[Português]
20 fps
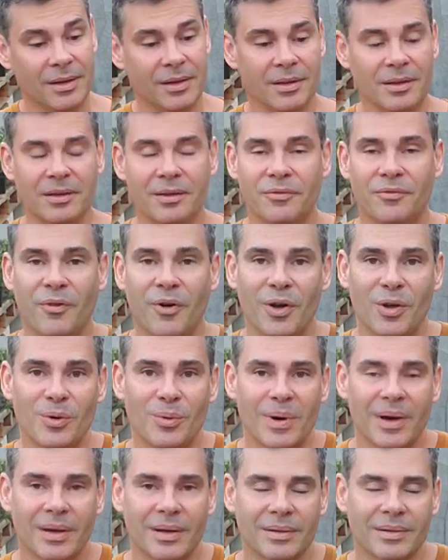E foi
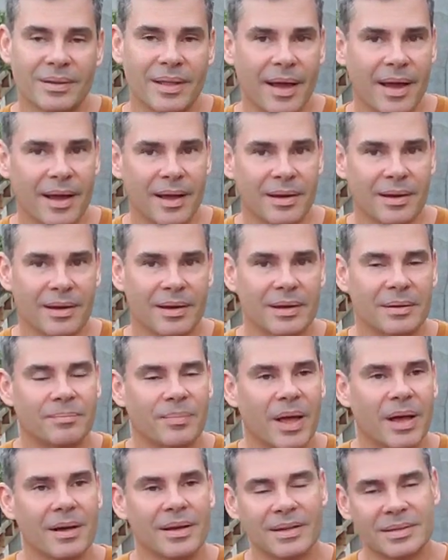uma técnica,
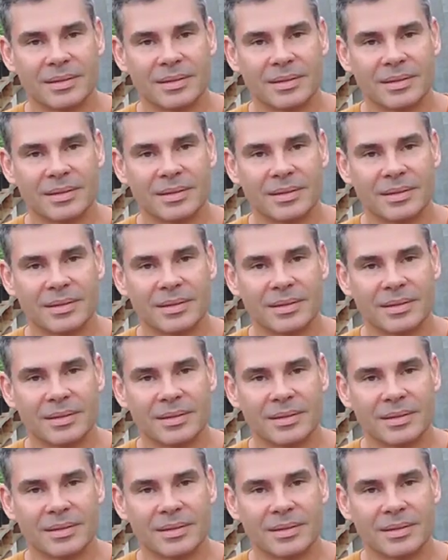tá?